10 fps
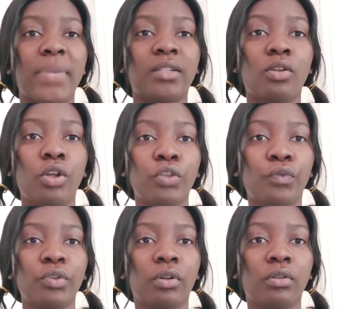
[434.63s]
Parce lors de
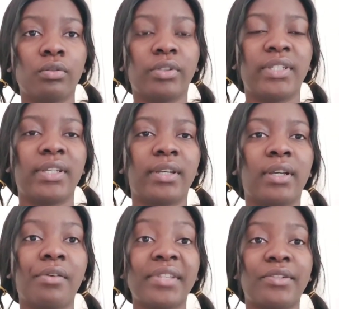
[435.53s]
votre entretien,
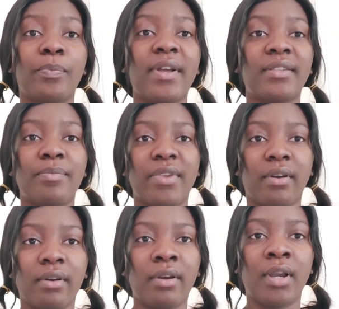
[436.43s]
quand ça se passe
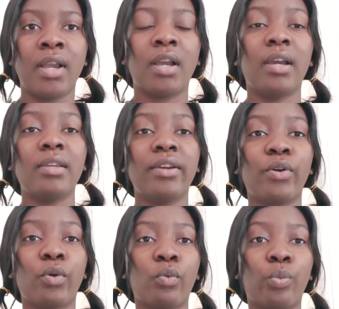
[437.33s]
bien, il y
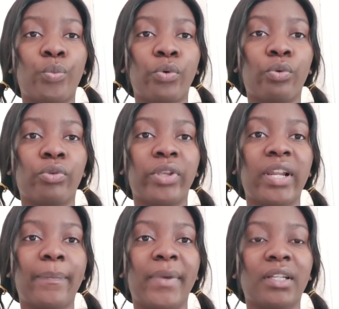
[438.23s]
a un coupon que
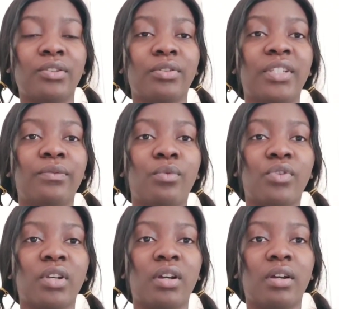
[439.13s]
la personne qui
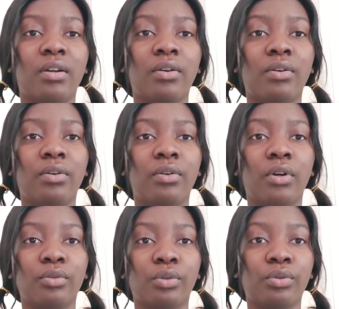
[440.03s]
vous a euh,
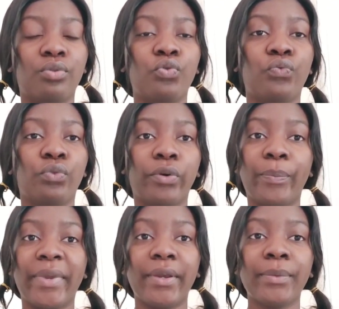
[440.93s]
entretenu vous
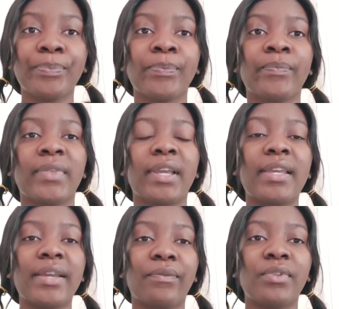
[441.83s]
remet
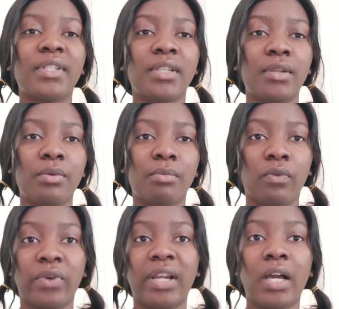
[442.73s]
et elle vous dit
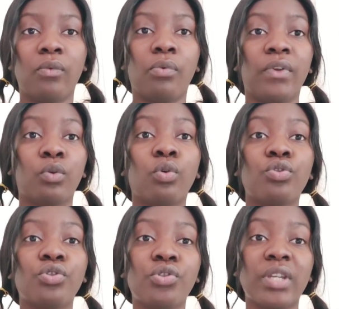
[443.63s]
bon voilà vous pouvez
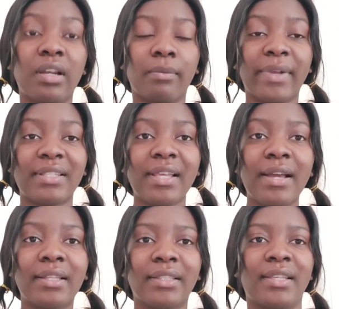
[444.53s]
continuer à
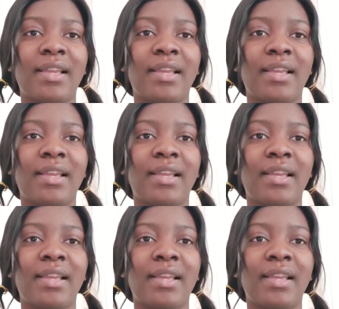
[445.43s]
l'ambassade